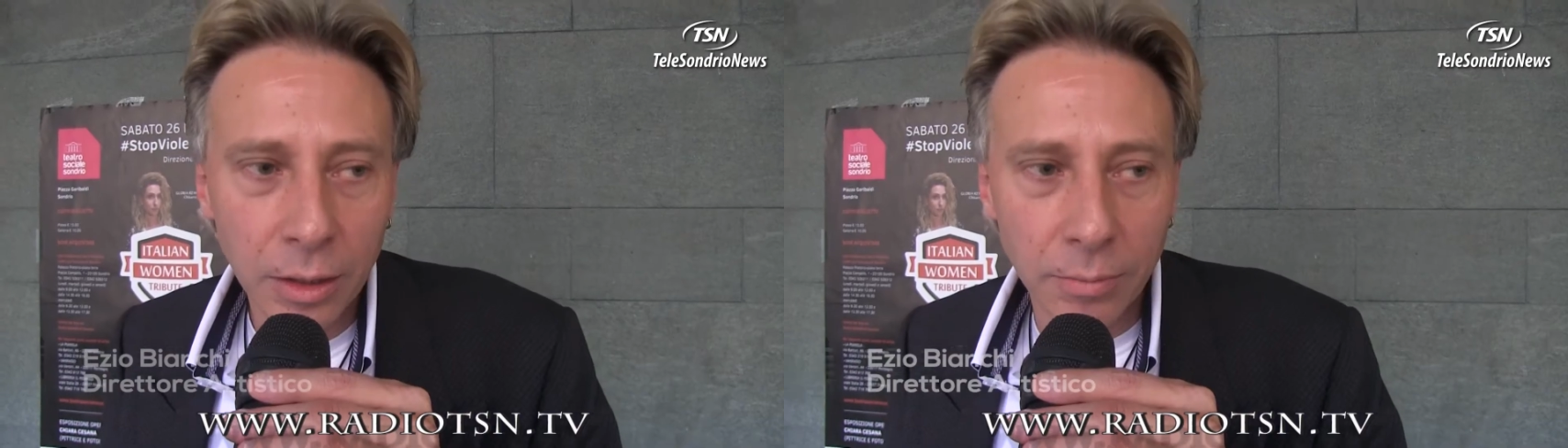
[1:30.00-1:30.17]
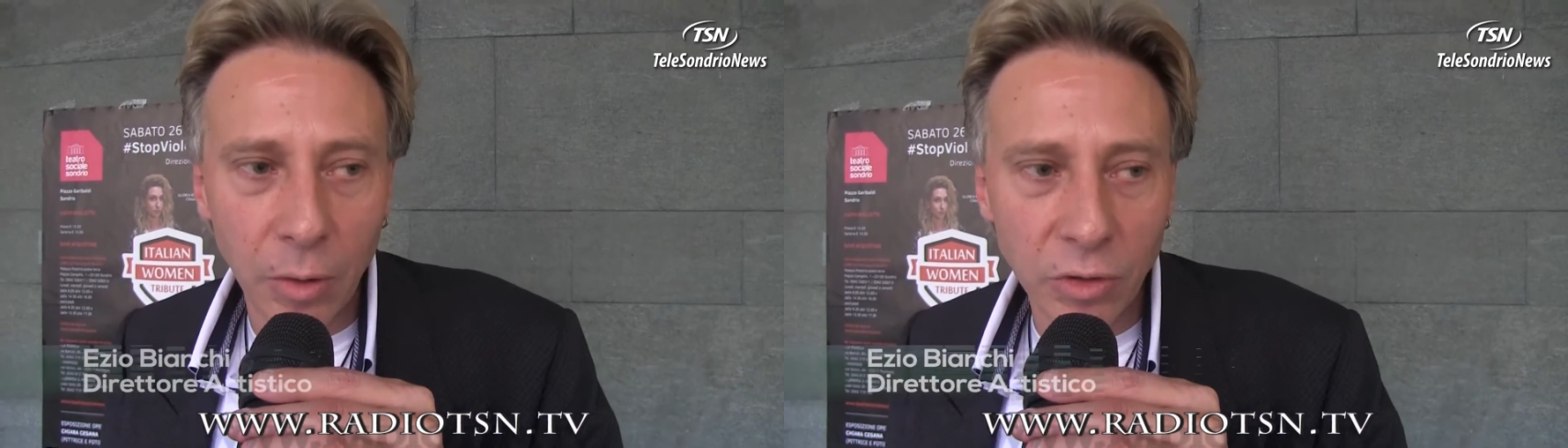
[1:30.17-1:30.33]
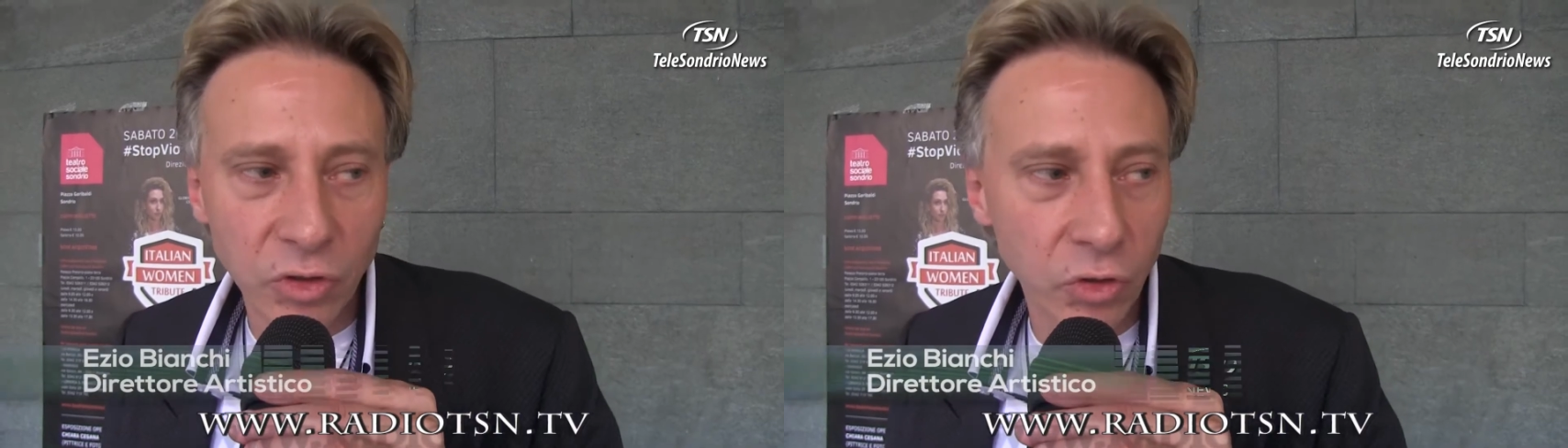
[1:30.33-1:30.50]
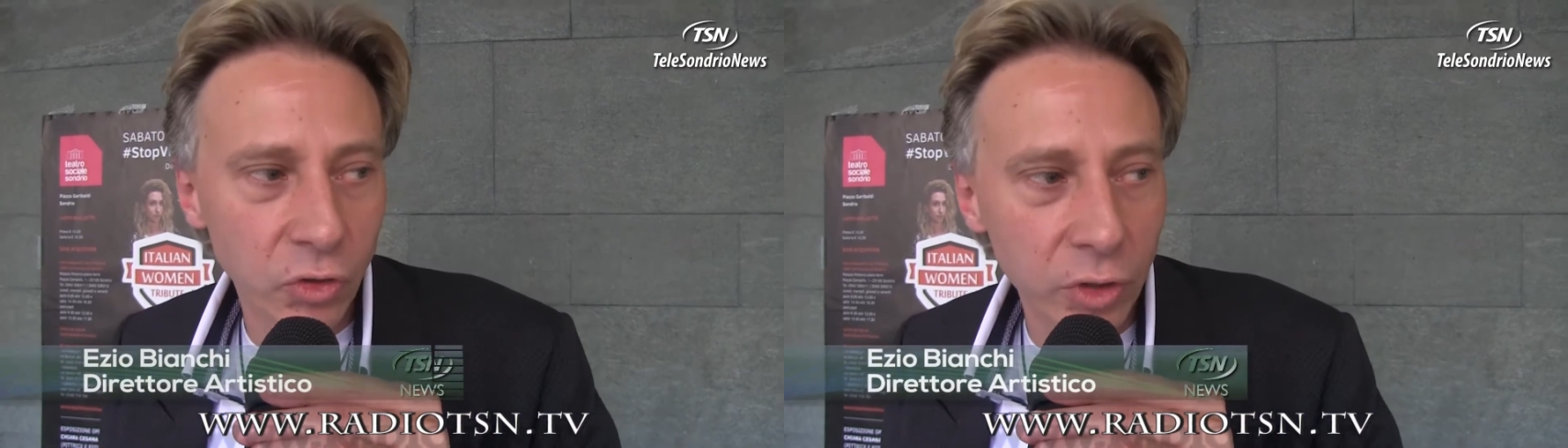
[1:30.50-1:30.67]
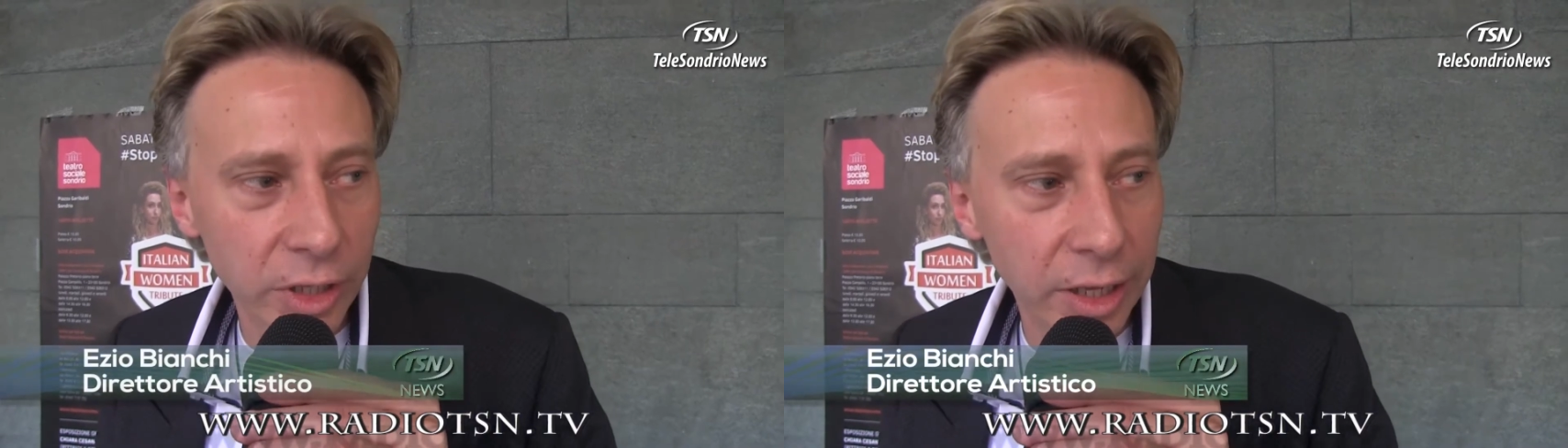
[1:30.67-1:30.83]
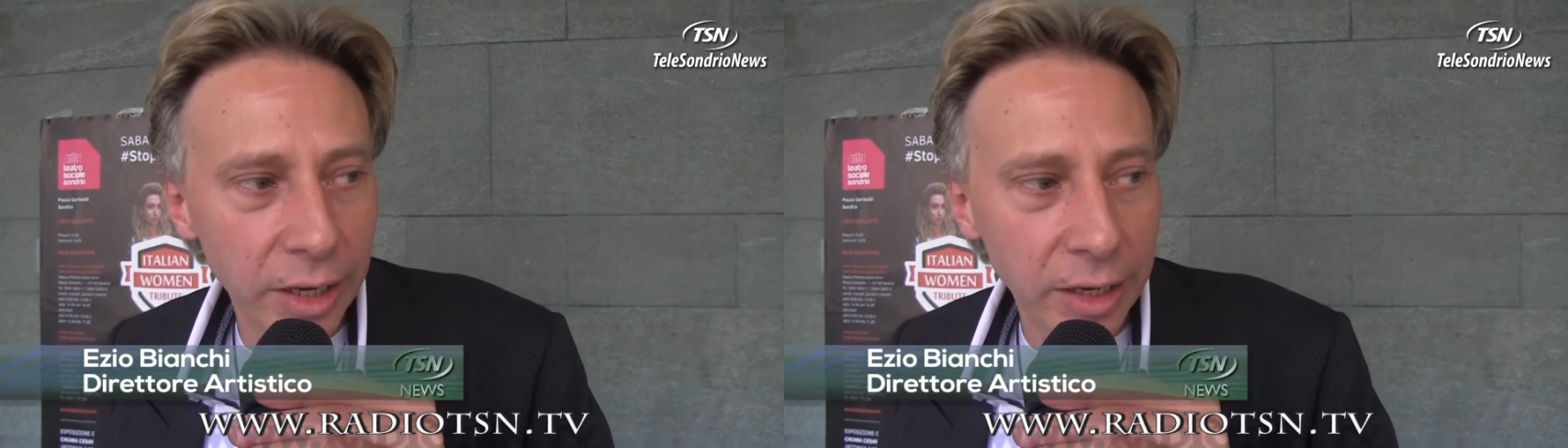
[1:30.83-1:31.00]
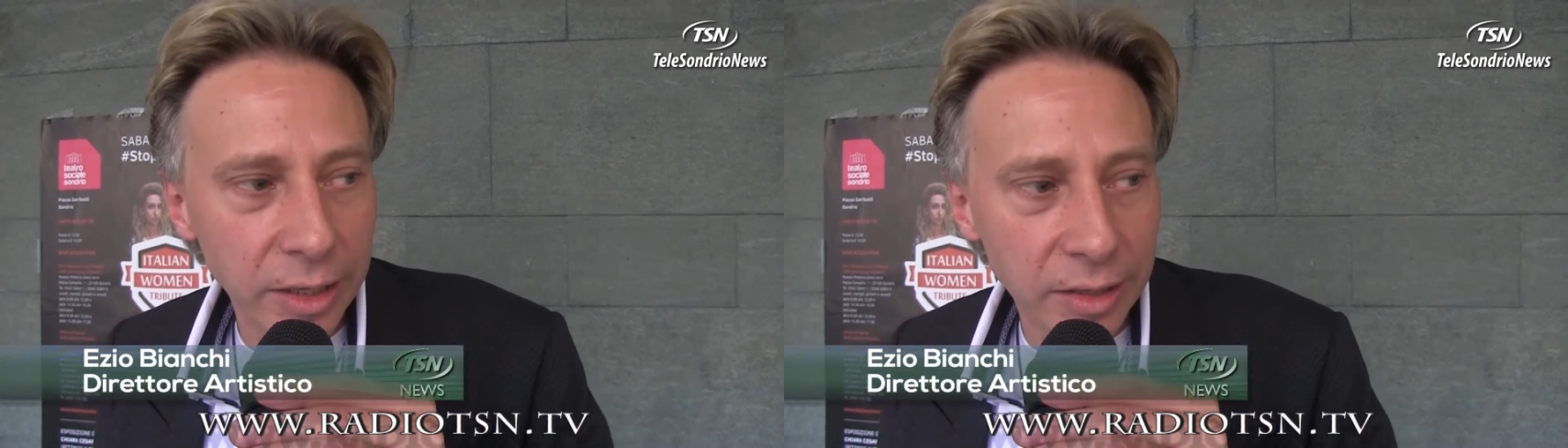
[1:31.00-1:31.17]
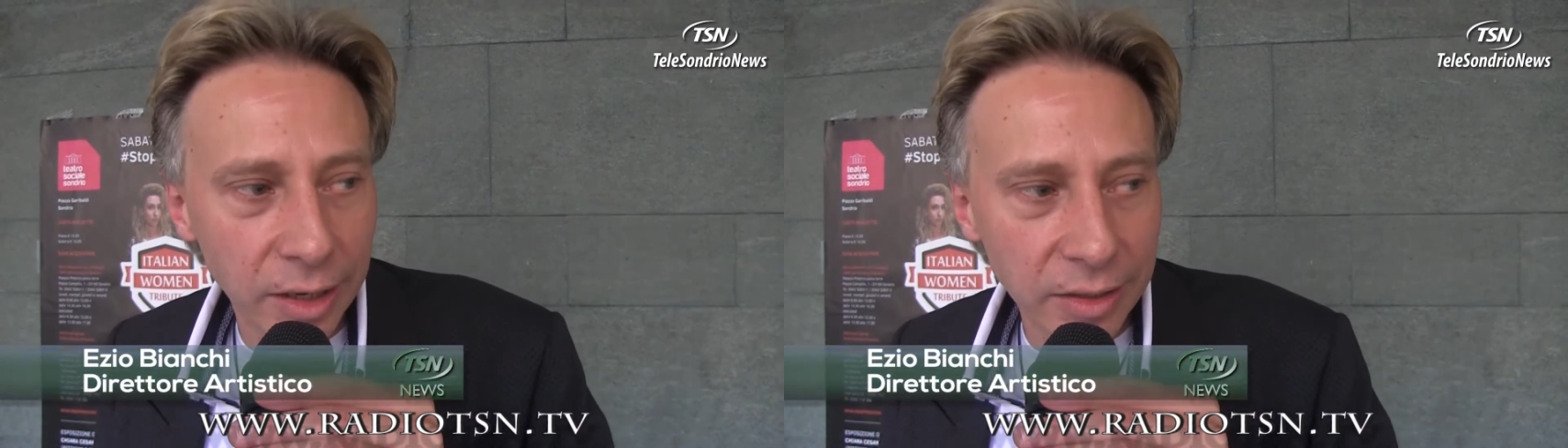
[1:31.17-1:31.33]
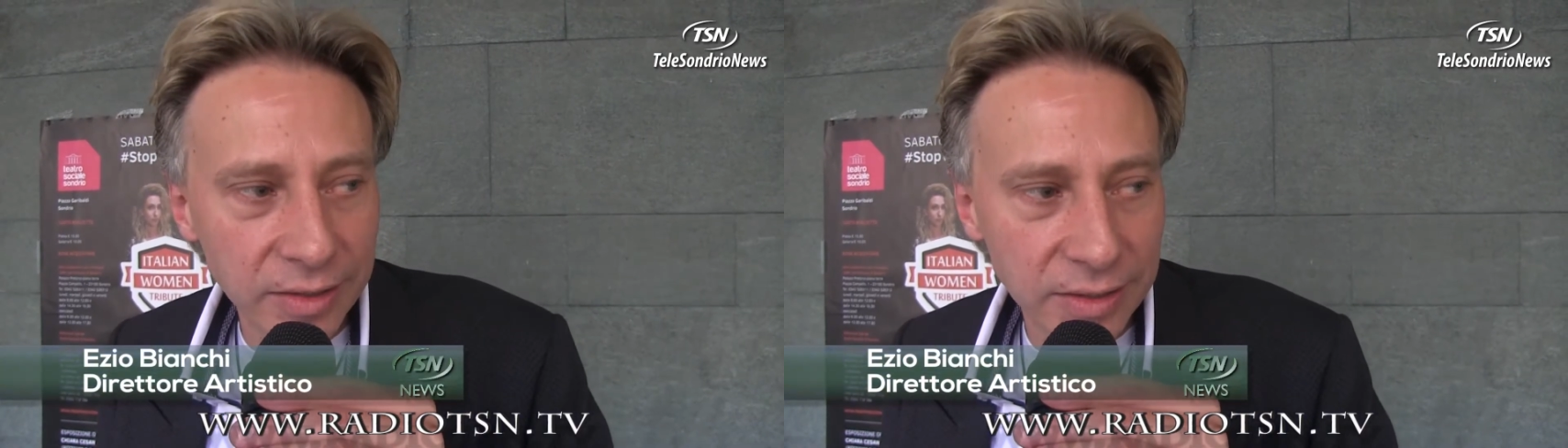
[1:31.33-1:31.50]
Maurizio Solieri,
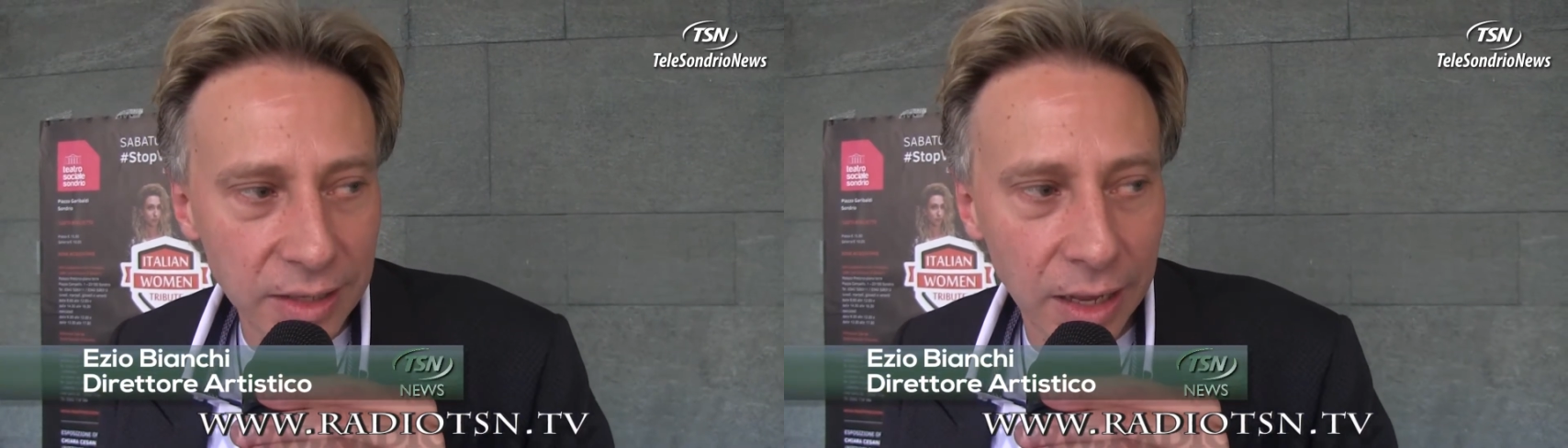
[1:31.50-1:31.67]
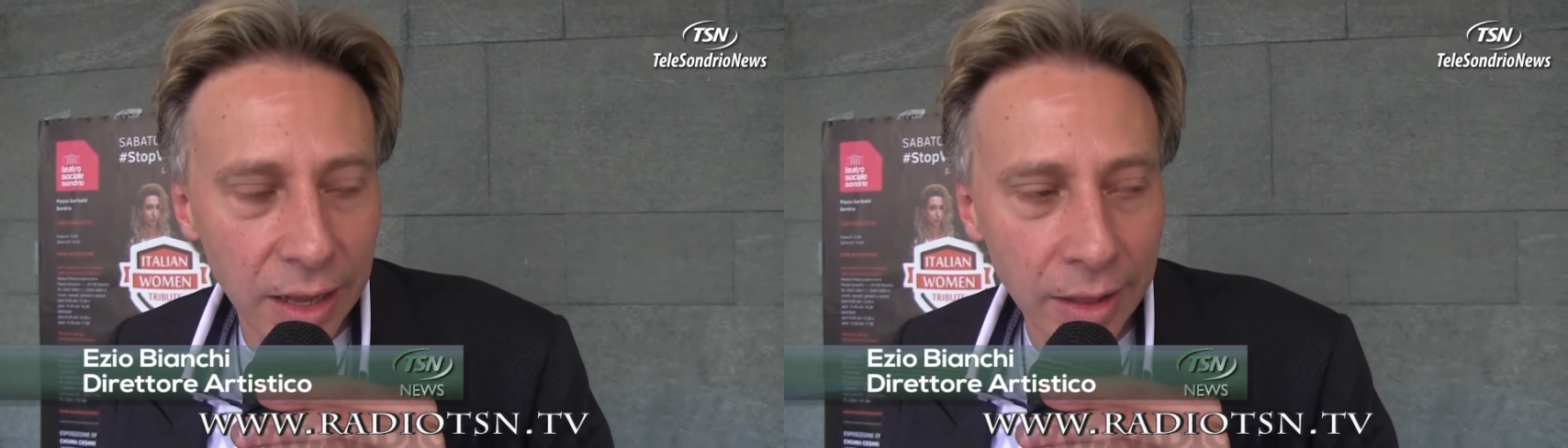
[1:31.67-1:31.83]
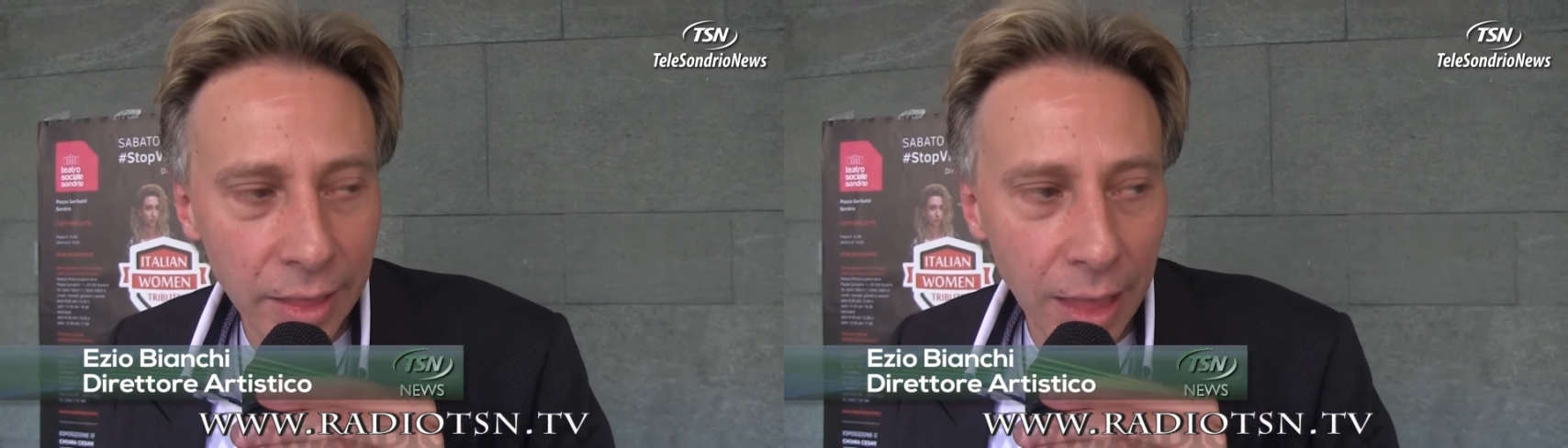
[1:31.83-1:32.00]
chitarrista